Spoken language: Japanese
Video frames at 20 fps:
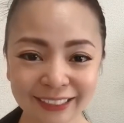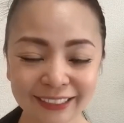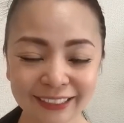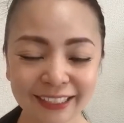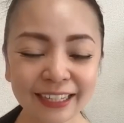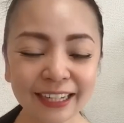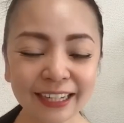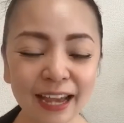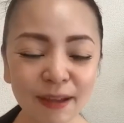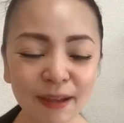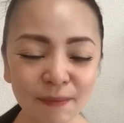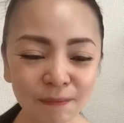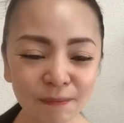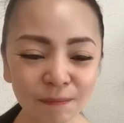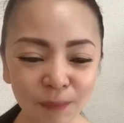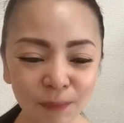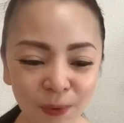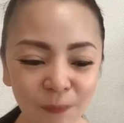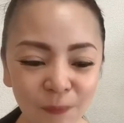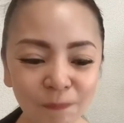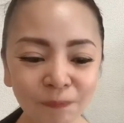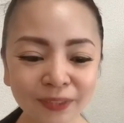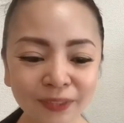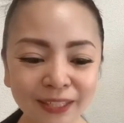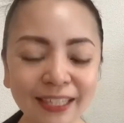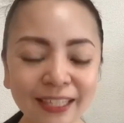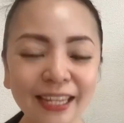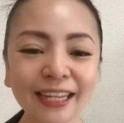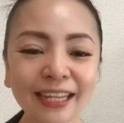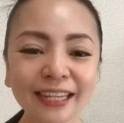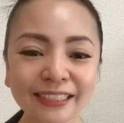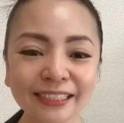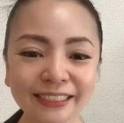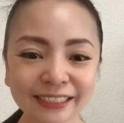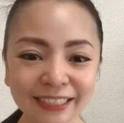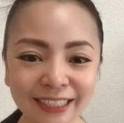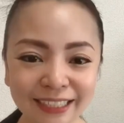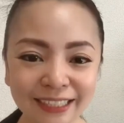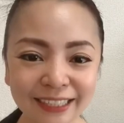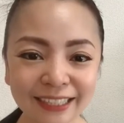で何ぼ家で
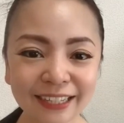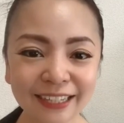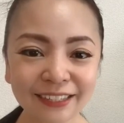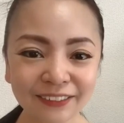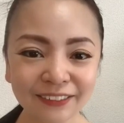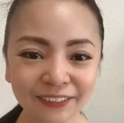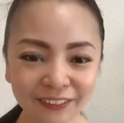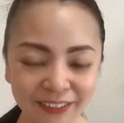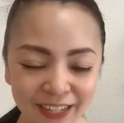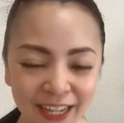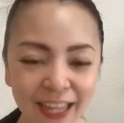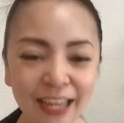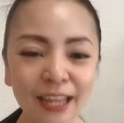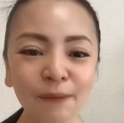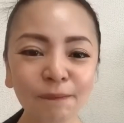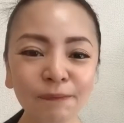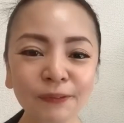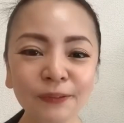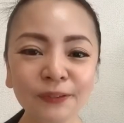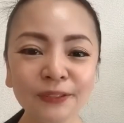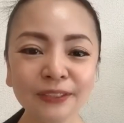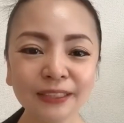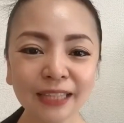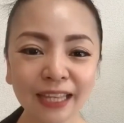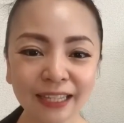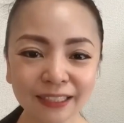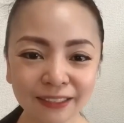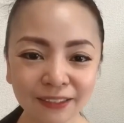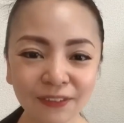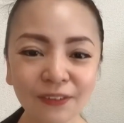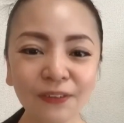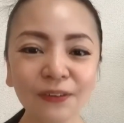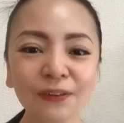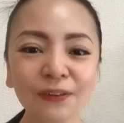使ってるのがプーさんの